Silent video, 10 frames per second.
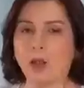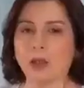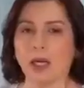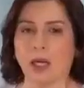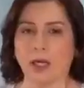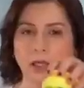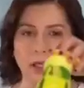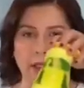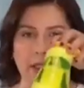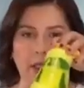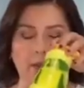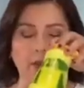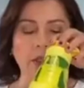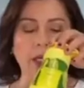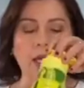otra que
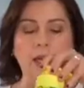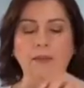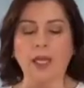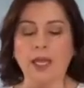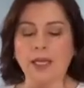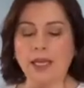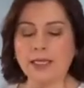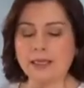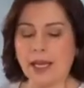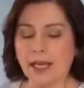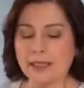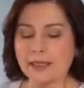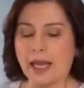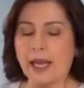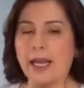tenemos acá y es que
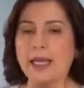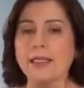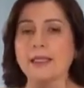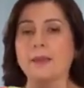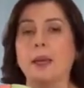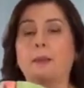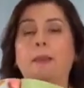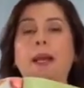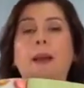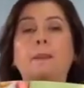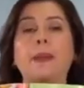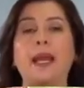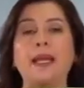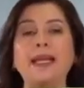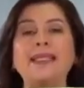esta es para
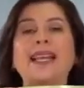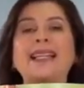pieles